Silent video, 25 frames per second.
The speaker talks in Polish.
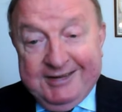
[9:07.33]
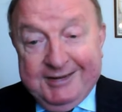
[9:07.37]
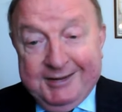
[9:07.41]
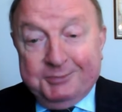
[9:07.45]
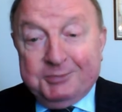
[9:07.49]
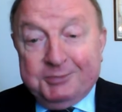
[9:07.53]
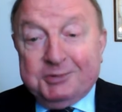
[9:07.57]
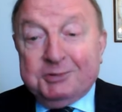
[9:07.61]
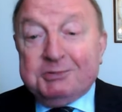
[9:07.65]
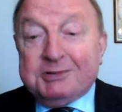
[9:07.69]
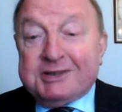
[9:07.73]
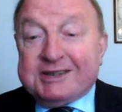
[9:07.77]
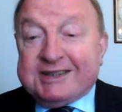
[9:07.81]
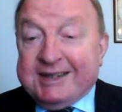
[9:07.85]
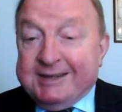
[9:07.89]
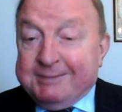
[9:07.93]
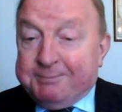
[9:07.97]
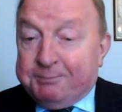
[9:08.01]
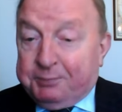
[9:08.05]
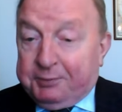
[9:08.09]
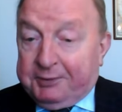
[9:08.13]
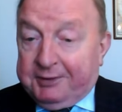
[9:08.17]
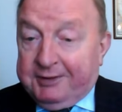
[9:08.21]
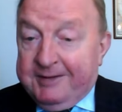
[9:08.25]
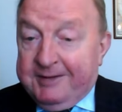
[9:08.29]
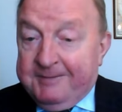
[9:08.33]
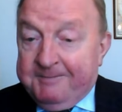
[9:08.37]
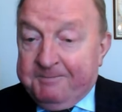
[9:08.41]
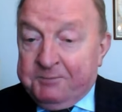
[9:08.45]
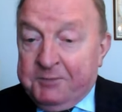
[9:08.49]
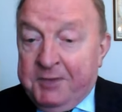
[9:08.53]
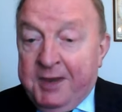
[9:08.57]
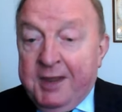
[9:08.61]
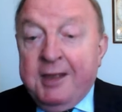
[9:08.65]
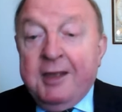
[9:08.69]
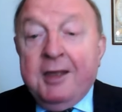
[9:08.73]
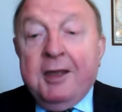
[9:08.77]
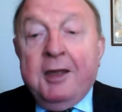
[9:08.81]
To był Cypr.
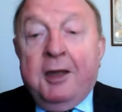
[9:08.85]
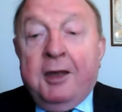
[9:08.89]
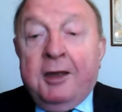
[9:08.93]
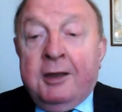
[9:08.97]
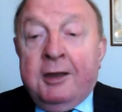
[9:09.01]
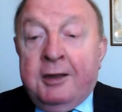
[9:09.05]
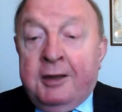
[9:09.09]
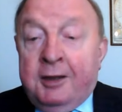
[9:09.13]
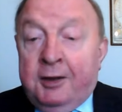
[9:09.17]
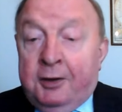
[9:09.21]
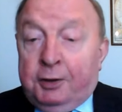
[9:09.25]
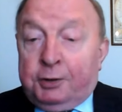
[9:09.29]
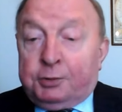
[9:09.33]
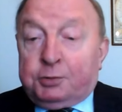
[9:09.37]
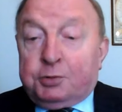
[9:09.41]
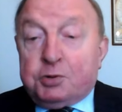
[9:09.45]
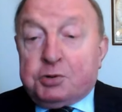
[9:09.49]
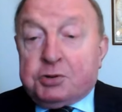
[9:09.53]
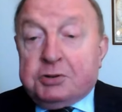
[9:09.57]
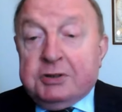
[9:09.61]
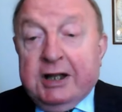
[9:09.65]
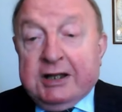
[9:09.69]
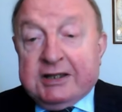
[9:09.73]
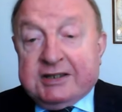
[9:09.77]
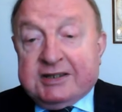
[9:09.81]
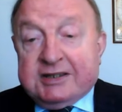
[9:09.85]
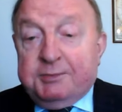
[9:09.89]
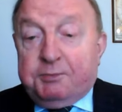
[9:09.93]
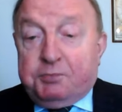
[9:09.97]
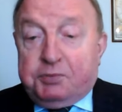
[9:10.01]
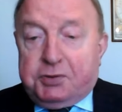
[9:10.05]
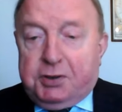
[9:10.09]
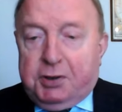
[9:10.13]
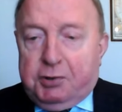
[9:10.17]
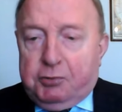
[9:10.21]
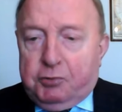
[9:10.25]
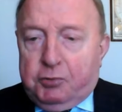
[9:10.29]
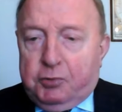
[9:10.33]
Cypr. Mhm. E, otóż na
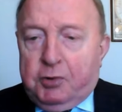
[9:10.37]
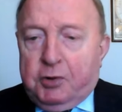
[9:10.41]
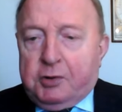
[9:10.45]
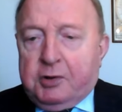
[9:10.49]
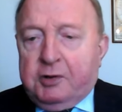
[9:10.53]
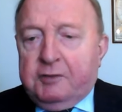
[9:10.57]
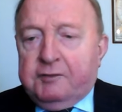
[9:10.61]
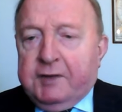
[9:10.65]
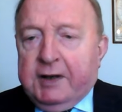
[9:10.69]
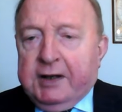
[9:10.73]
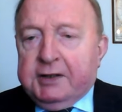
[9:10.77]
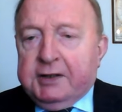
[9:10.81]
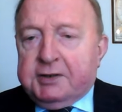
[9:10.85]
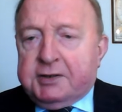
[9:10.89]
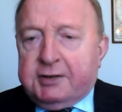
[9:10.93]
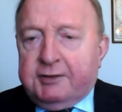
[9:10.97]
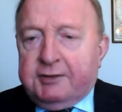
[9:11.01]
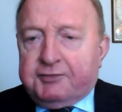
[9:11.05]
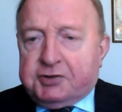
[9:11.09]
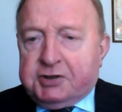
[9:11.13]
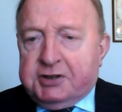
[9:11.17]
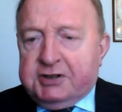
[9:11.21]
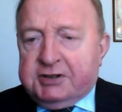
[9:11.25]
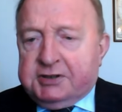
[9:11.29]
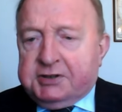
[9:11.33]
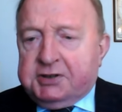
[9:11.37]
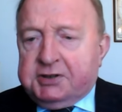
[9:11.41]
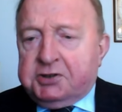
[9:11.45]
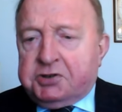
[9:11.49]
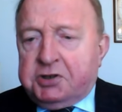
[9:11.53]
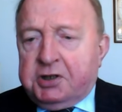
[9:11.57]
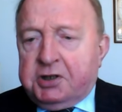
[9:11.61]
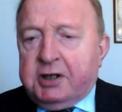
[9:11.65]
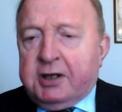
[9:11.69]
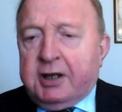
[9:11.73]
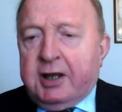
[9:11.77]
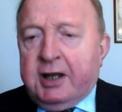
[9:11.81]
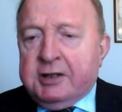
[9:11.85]
Cyprze ulokowali się wszyscy
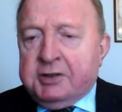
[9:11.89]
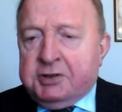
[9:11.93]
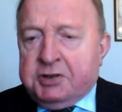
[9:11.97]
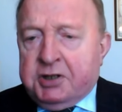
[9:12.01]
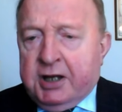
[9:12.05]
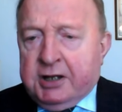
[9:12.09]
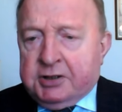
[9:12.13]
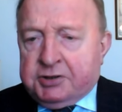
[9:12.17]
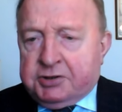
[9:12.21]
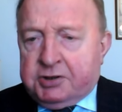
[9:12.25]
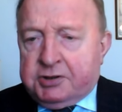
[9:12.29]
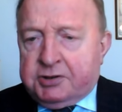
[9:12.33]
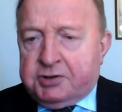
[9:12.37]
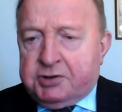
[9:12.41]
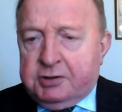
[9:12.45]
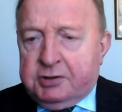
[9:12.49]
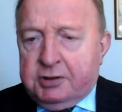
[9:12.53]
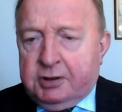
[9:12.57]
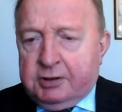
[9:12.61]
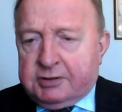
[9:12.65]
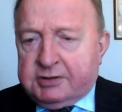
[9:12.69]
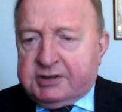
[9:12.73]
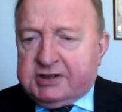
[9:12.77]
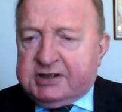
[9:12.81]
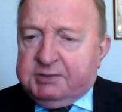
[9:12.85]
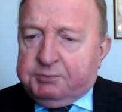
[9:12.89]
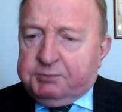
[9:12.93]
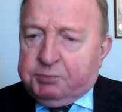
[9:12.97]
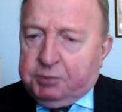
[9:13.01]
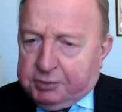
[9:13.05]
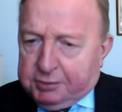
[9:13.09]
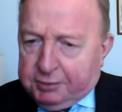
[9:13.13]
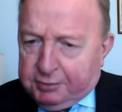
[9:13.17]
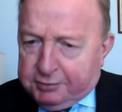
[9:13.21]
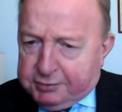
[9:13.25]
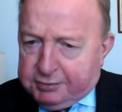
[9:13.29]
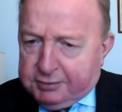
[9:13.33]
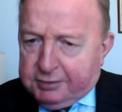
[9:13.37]
ci grandziarze żydowscy, bo
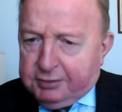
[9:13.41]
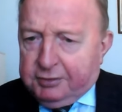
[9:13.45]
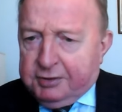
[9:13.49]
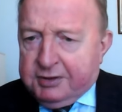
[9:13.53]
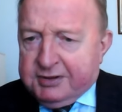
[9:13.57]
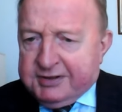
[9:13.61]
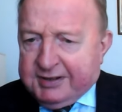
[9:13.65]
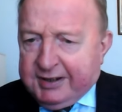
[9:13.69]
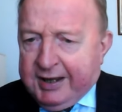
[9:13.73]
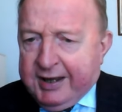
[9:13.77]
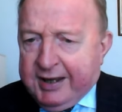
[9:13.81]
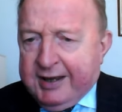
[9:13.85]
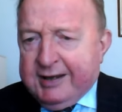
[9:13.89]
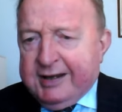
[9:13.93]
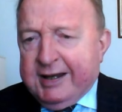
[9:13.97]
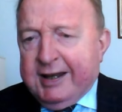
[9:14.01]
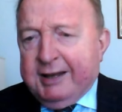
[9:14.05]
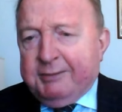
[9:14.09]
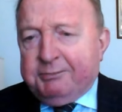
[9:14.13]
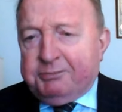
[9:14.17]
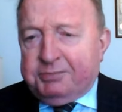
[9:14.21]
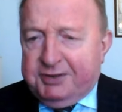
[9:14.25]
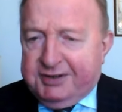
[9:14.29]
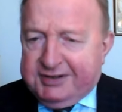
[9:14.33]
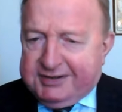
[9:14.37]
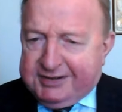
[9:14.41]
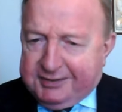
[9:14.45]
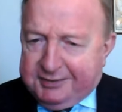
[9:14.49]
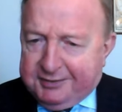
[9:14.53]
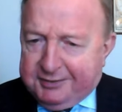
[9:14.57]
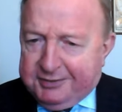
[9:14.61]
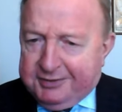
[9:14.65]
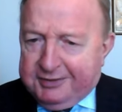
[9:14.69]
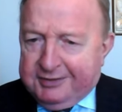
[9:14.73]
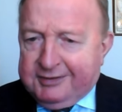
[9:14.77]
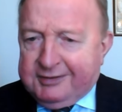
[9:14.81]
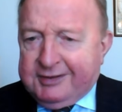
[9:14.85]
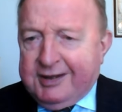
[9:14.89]
to do Izraela
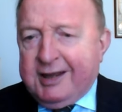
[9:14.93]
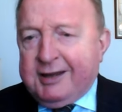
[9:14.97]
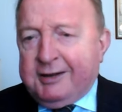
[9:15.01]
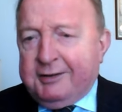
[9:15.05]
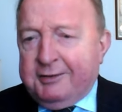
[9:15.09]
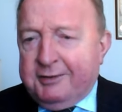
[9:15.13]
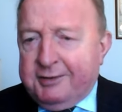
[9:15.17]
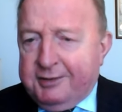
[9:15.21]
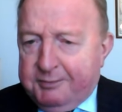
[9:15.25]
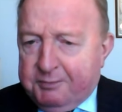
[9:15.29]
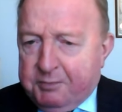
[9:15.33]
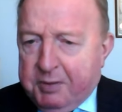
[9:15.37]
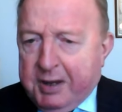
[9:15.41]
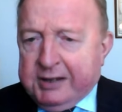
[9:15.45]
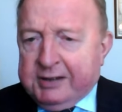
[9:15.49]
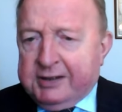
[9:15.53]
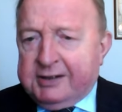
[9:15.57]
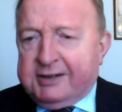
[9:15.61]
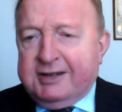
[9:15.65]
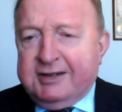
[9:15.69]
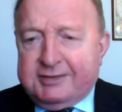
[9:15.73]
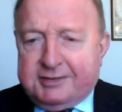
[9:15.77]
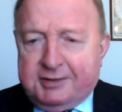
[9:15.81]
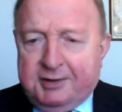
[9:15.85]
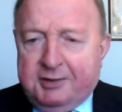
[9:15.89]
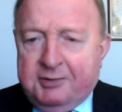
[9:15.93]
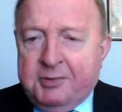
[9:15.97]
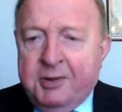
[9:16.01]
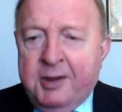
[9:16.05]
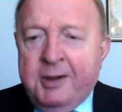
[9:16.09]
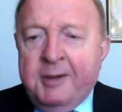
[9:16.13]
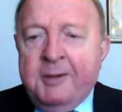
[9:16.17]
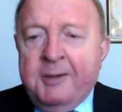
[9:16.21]
blisko i tego, i banki są,